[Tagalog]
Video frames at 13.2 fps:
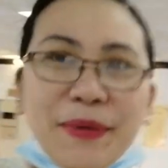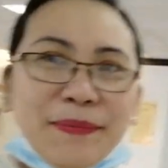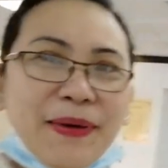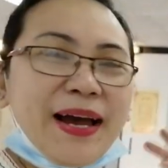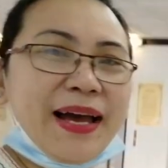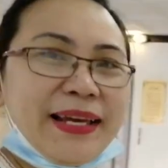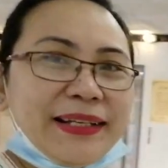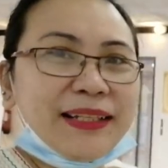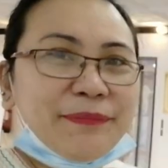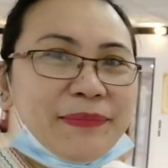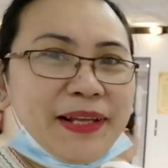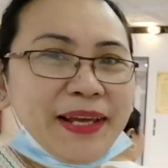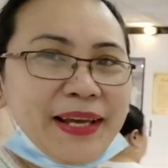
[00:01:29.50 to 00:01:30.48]
Bye-bye.
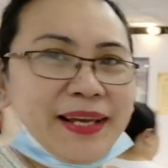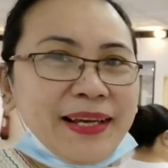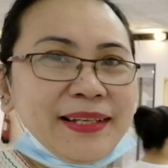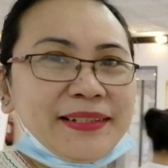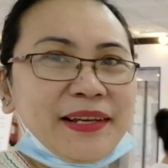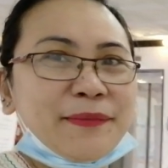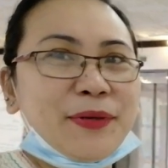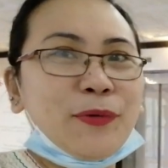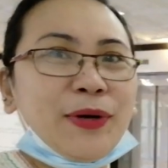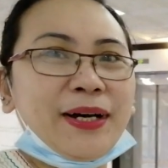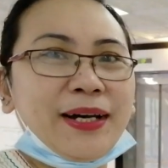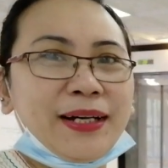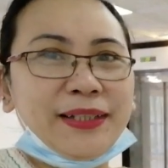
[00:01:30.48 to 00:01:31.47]
God bless
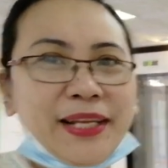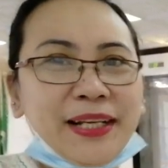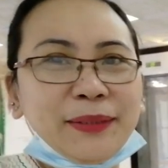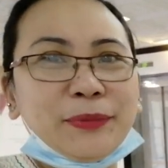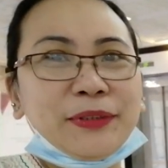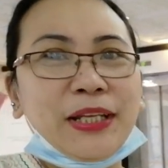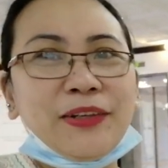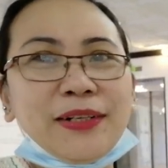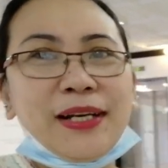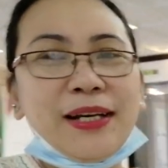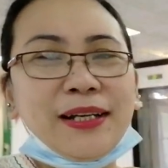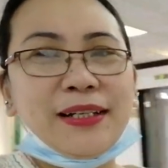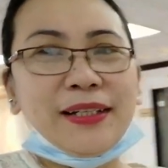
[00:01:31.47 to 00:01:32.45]
everyone. Ingat po
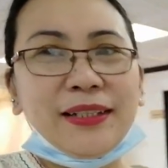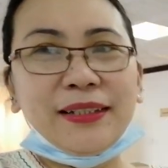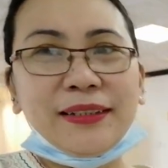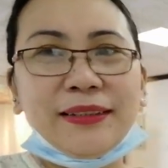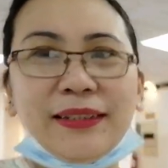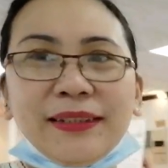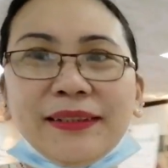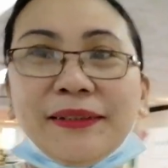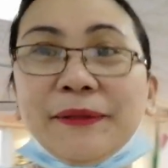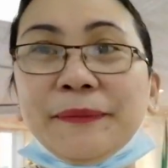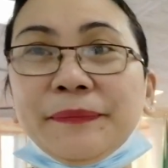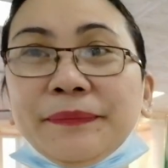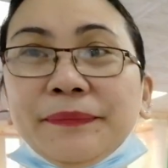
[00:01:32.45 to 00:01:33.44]
tayong lahat.